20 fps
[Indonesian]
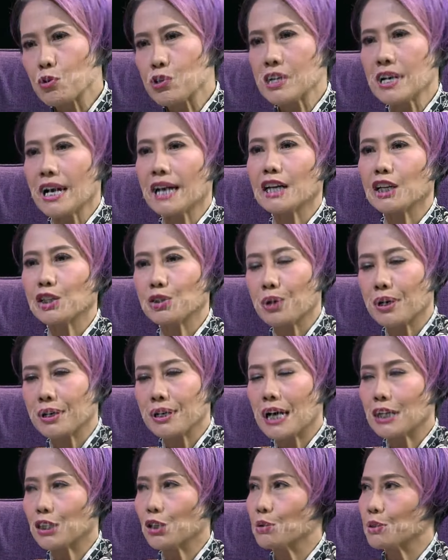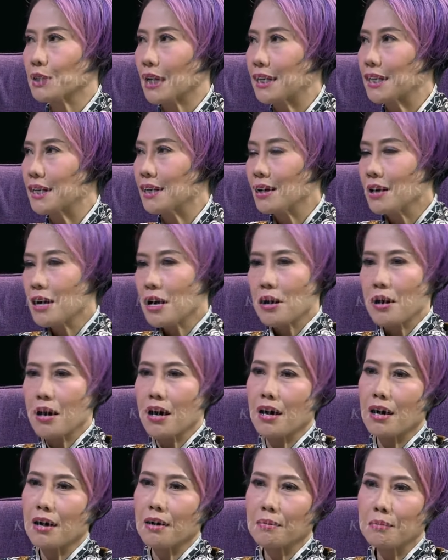kepusingan itu ada atau tadi
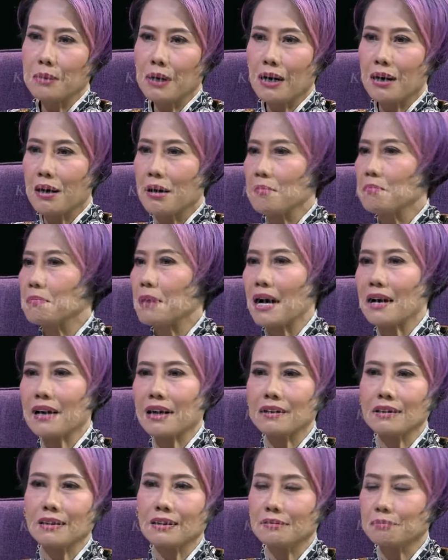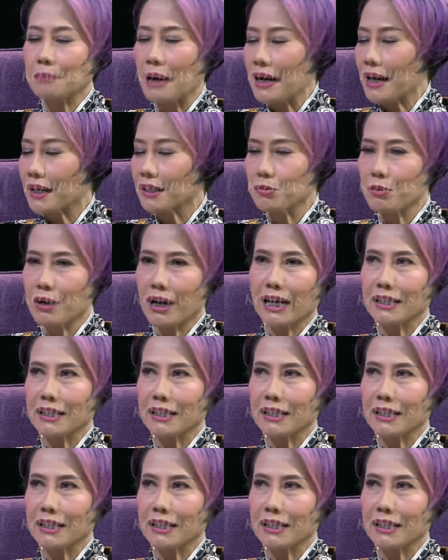uh, uh, Mbak Mbak Ratri